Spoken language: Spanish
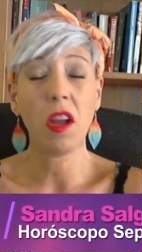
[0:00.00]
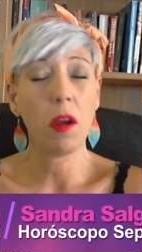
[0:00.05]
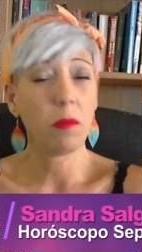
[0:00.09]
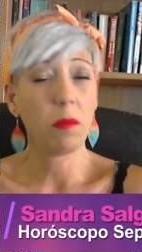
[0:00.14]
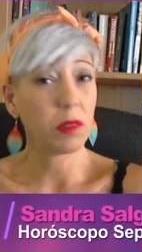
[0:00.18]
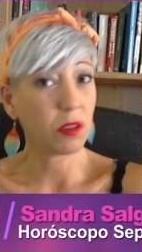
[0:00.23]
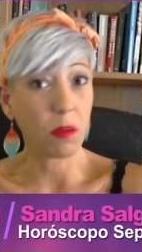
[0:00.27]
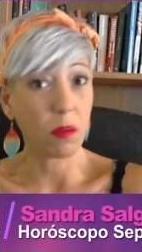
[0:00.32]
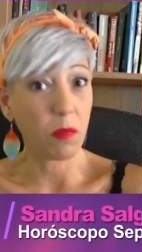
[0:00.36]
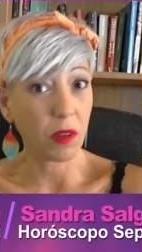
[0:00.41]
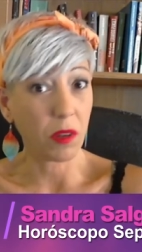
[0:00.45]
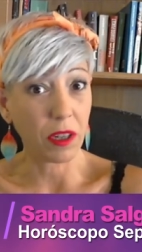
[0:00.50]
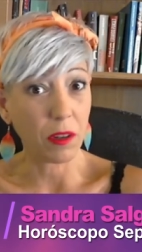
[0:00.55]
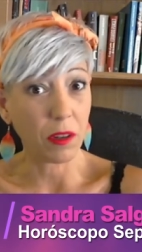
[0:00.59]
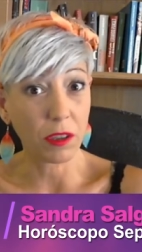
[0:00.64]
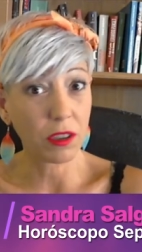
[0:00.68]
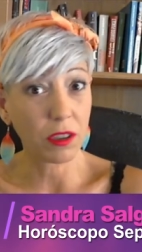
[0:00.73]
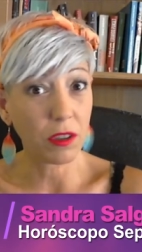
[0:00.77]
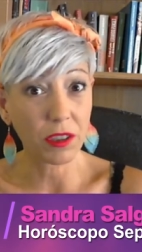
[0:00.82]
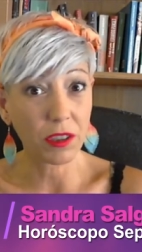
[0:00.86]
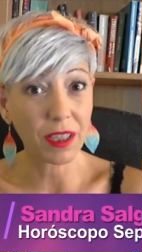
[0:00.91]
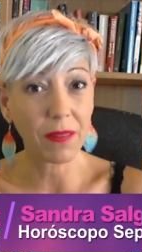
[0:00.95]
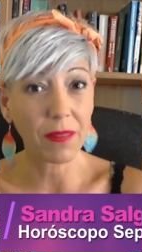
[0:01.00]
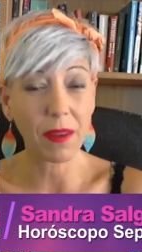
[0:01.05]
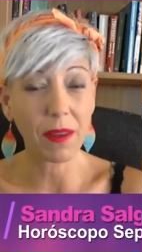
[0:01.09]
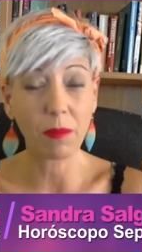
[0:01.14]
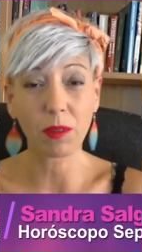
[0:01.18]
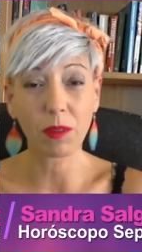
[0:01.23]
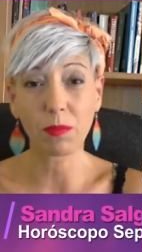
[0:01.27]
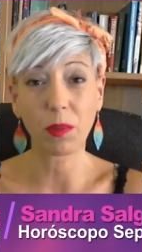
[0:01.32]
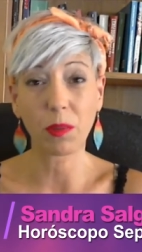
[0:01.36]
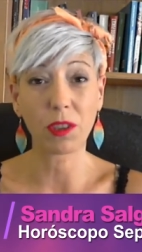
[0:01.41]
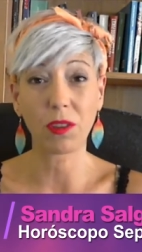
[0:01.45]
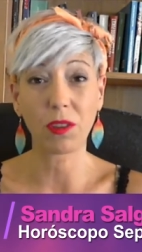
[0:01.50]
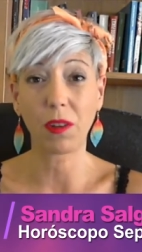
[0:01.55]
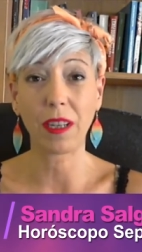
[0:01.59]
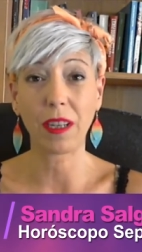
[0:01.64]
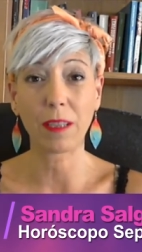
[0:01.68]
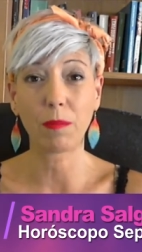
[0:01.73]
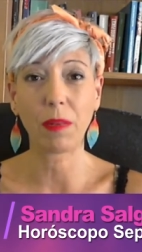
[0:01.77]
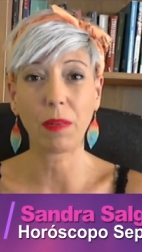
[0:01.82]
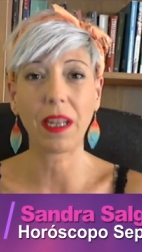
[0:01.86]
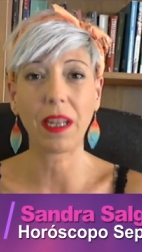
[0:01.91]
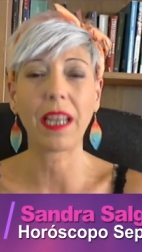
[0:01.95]
pues como que no nos habíamos puesto
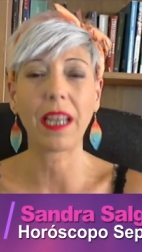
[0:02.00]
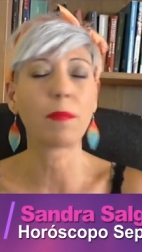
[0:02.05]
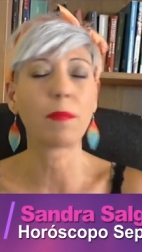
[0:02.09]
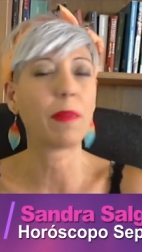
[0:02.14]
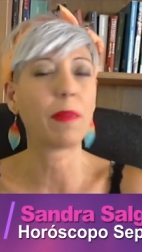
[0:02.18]
las pilas.